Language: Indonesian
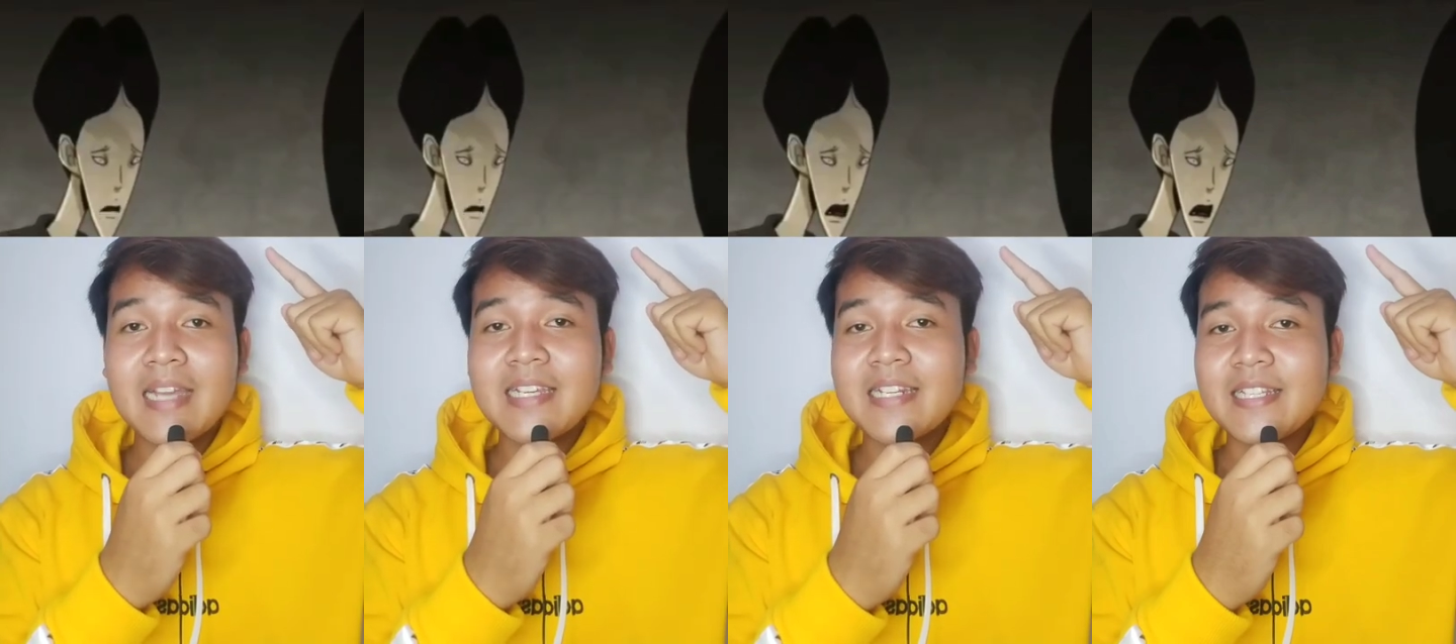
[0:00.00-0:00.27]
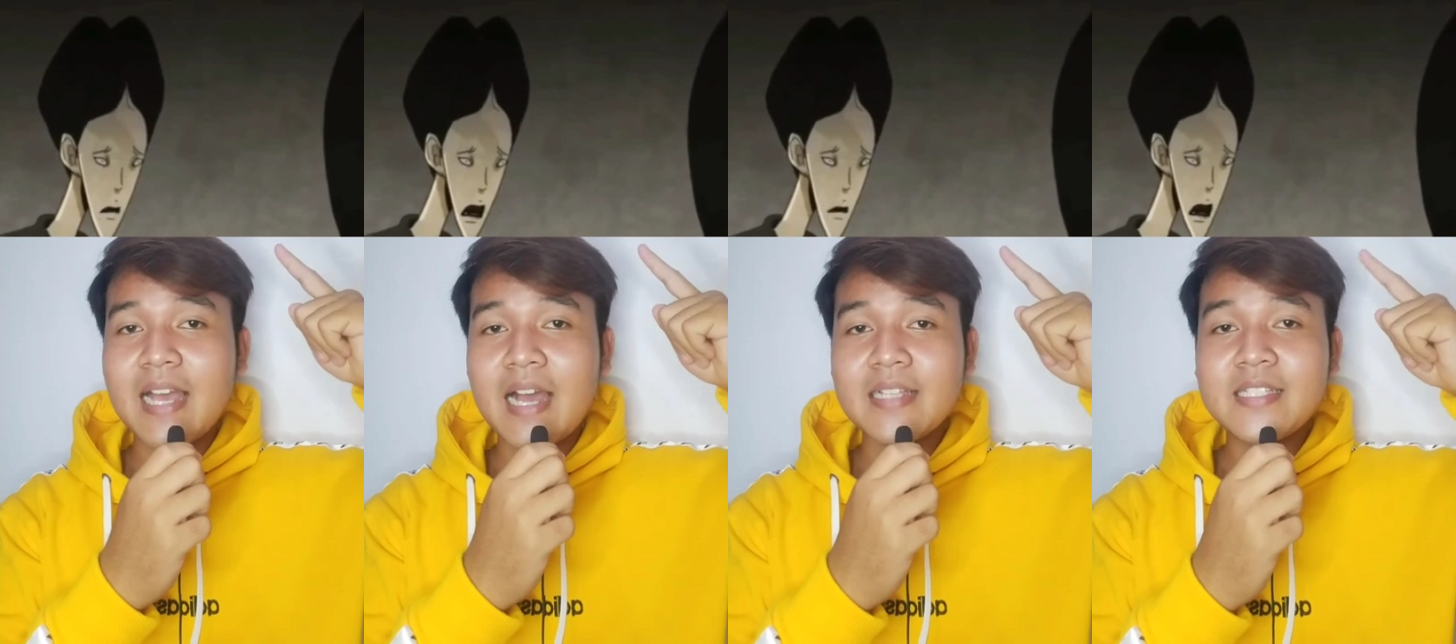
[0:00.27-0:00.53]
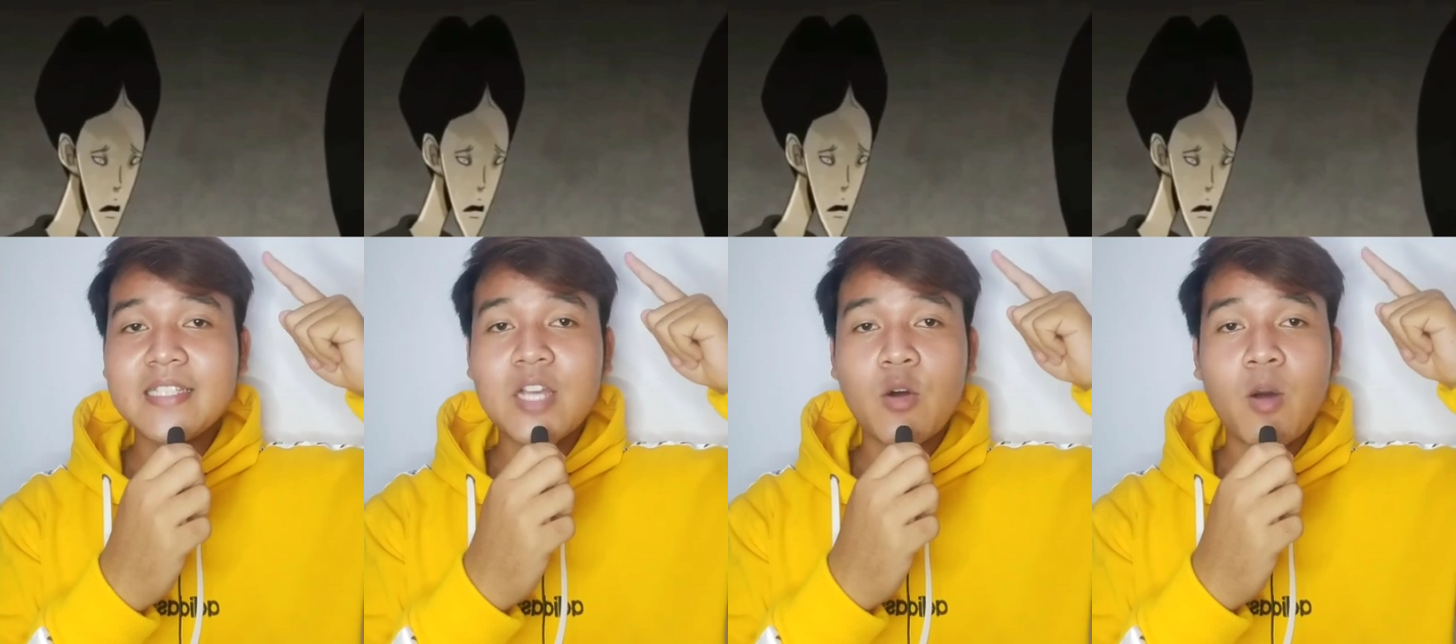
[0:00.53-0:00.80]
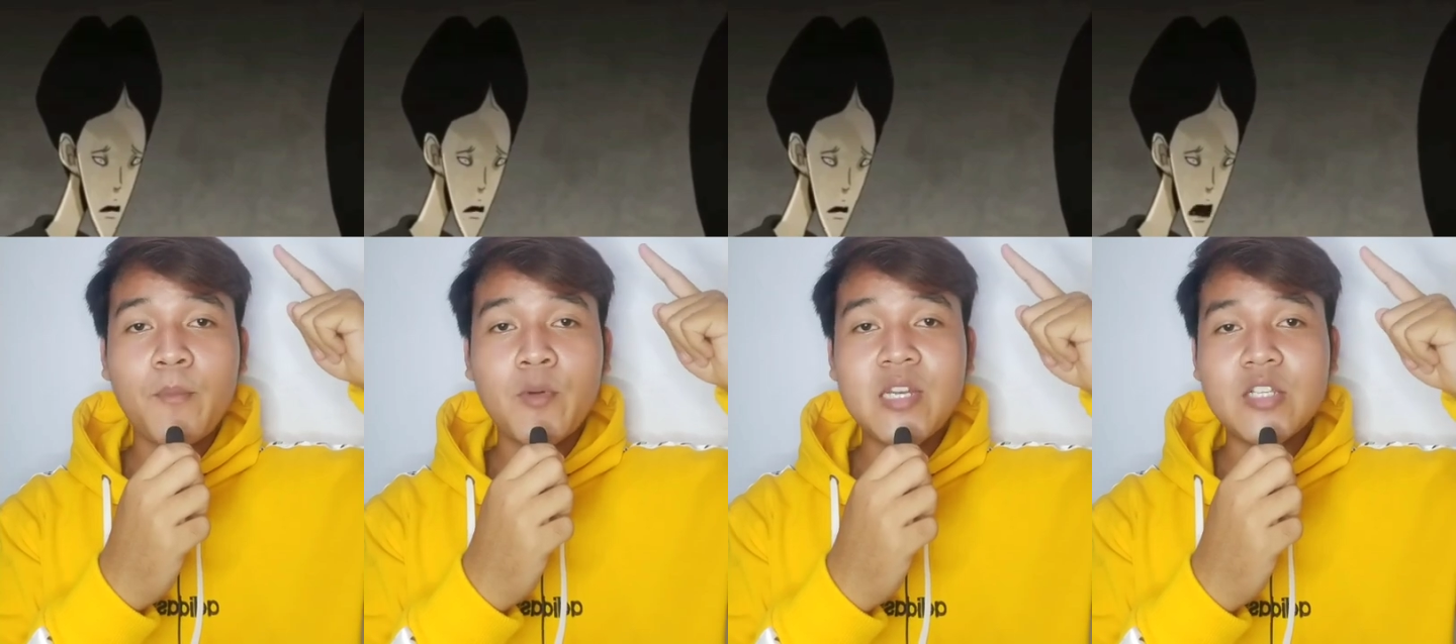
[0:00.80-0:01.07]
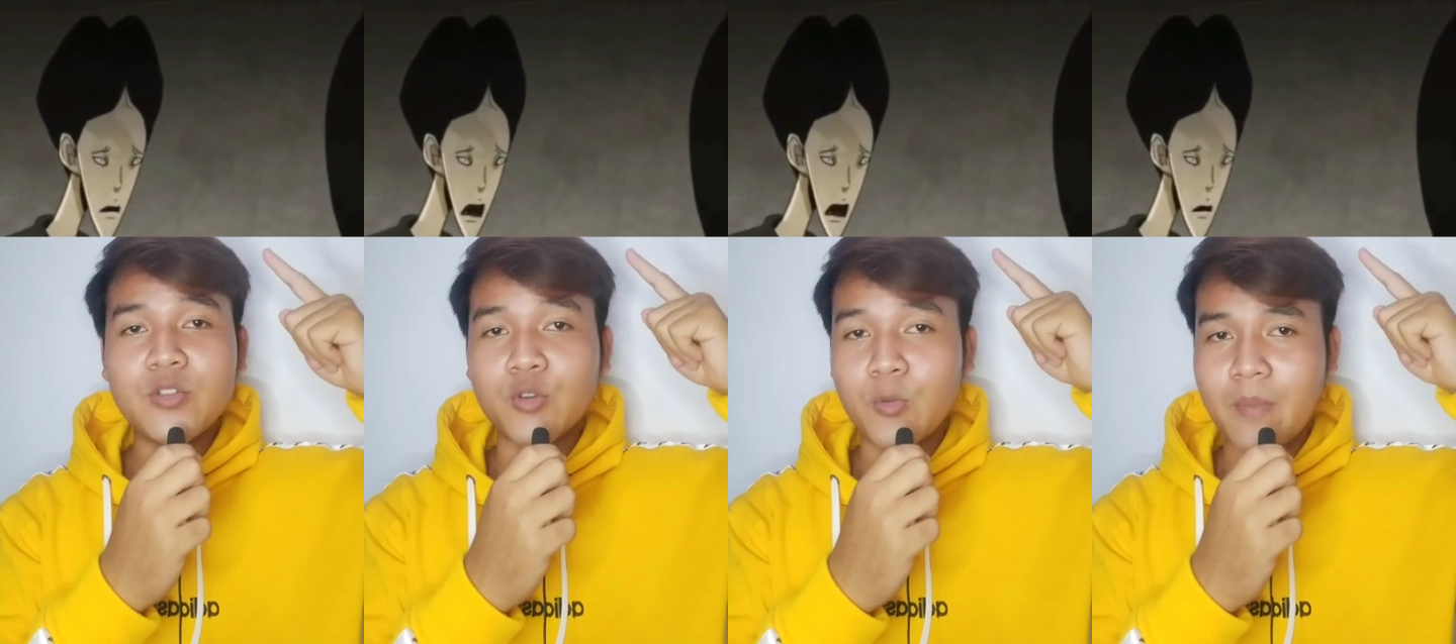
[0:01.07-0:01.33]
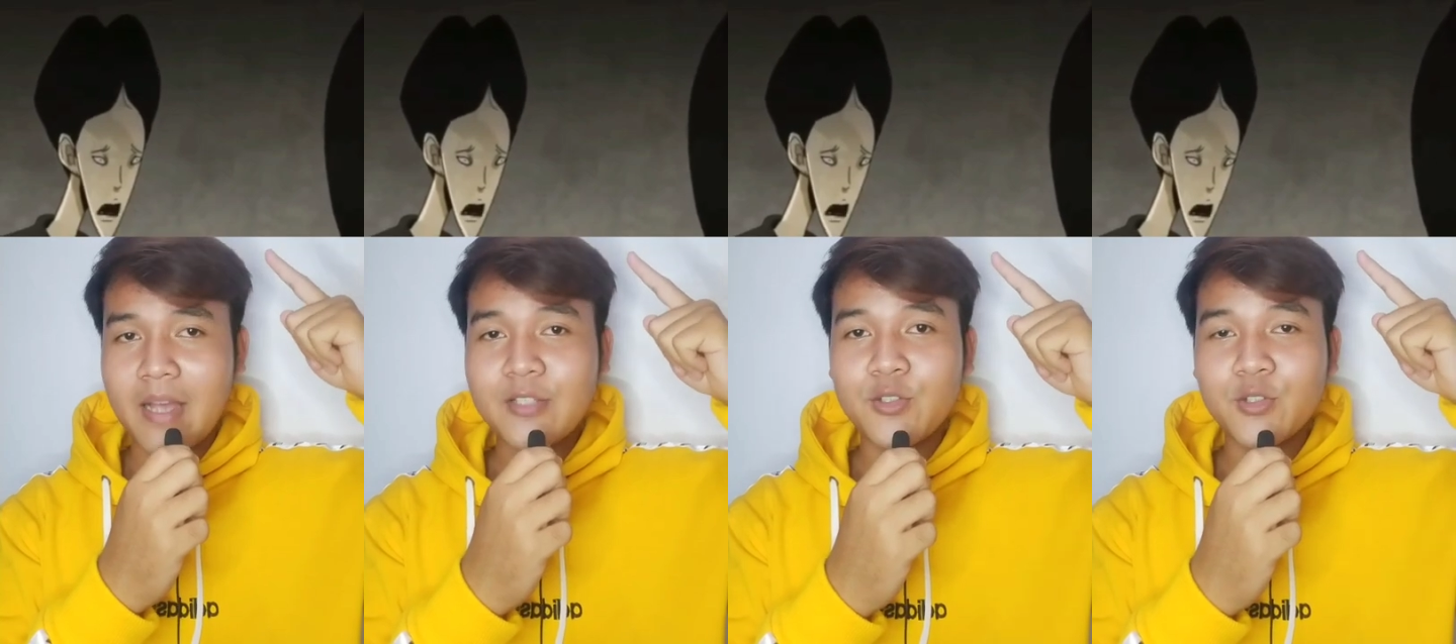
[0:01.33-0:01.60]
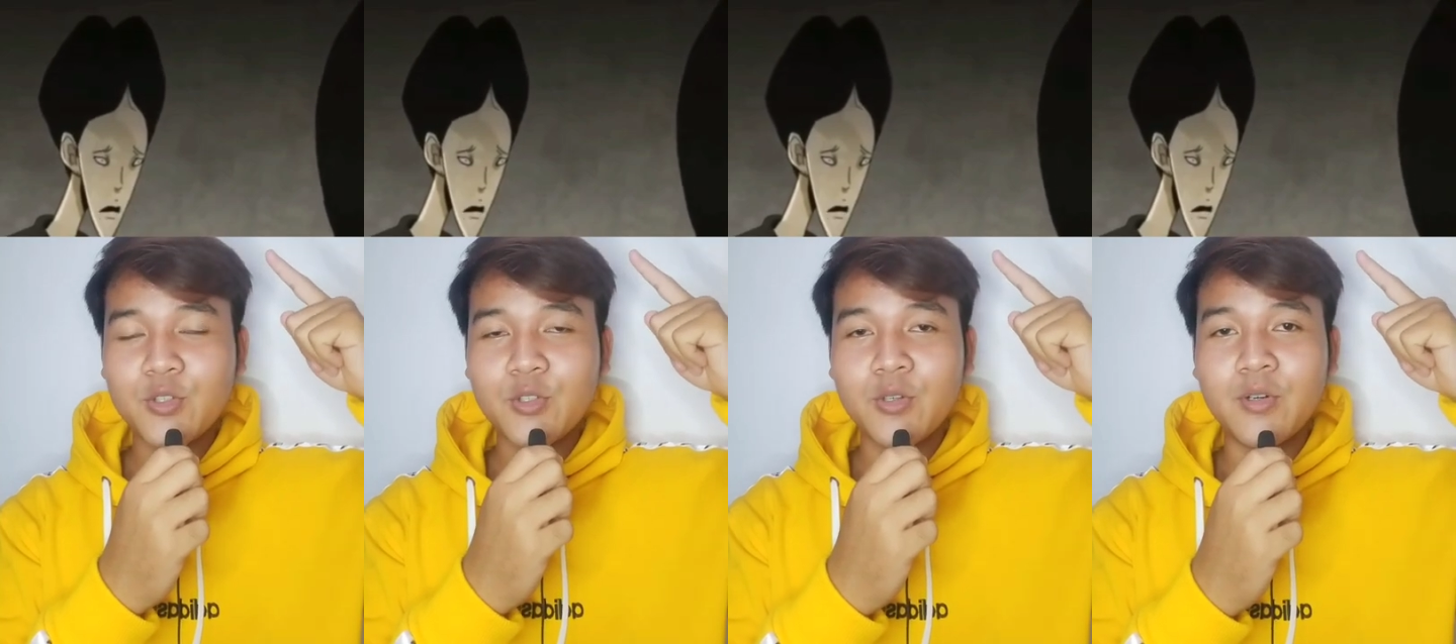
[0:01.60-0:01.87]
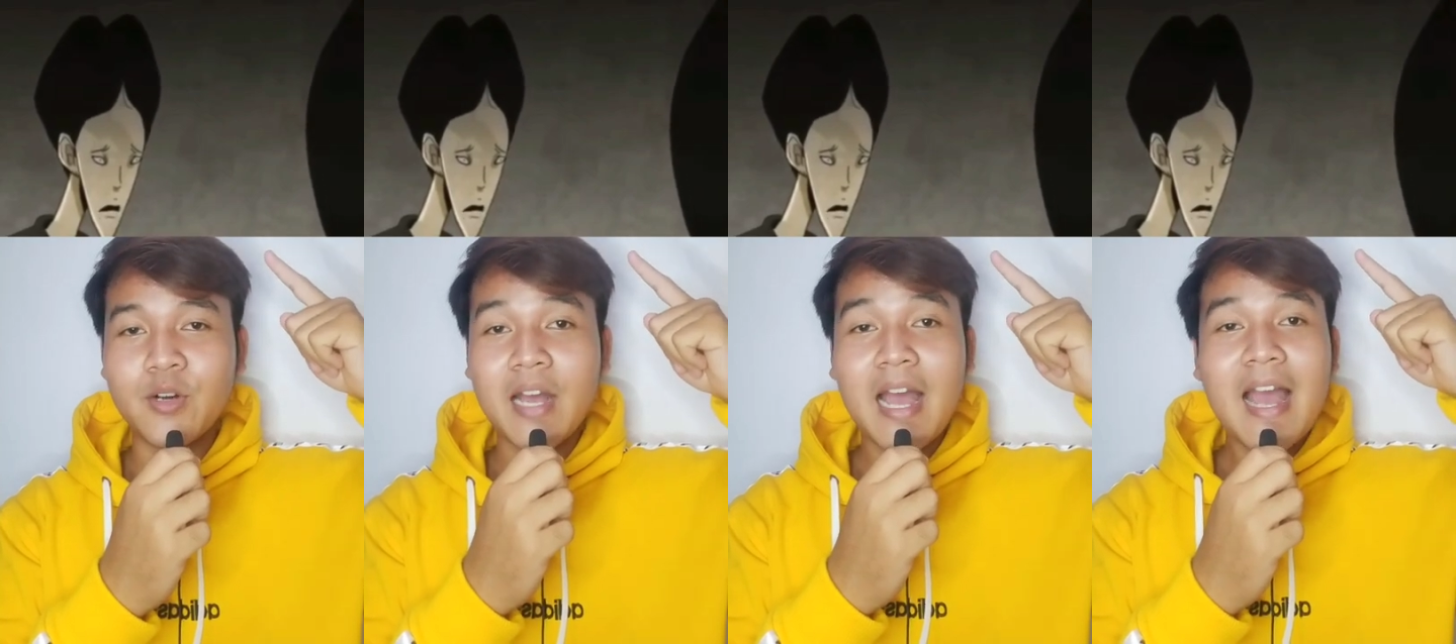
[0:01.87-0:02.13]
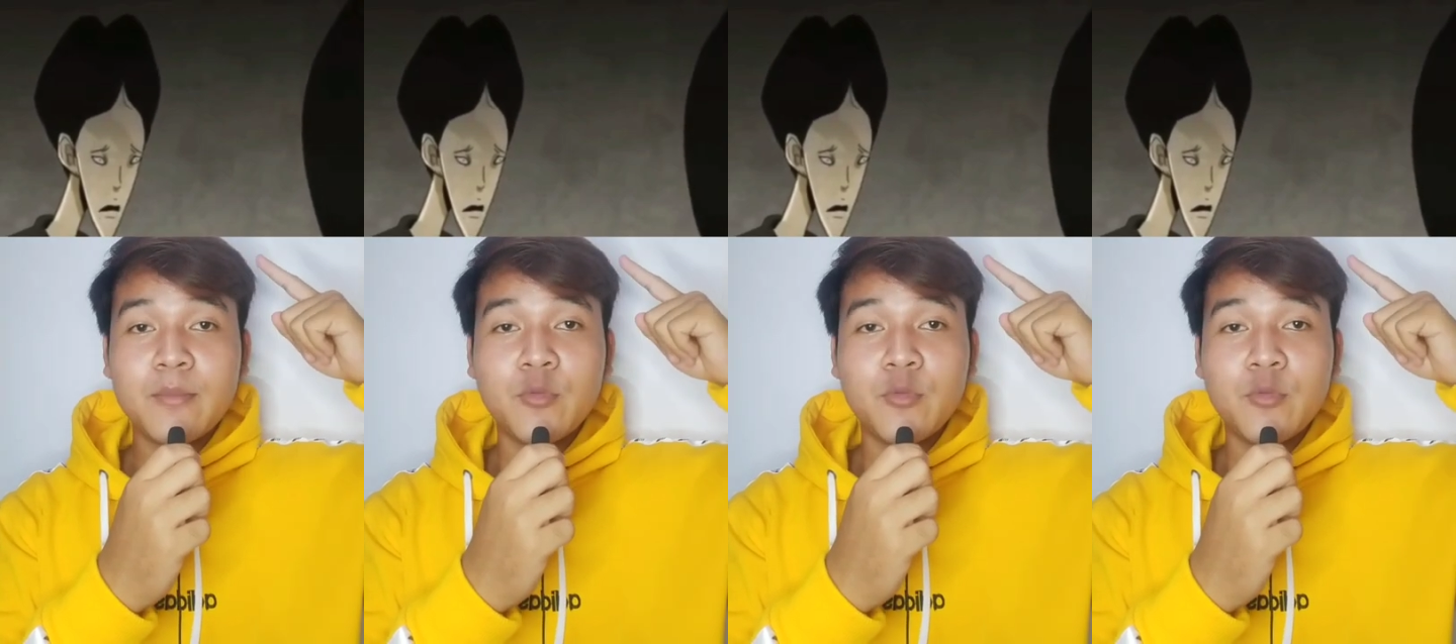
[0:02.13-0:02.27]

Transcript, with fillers: akhirnya si cowok pun disuruh masuk tuh.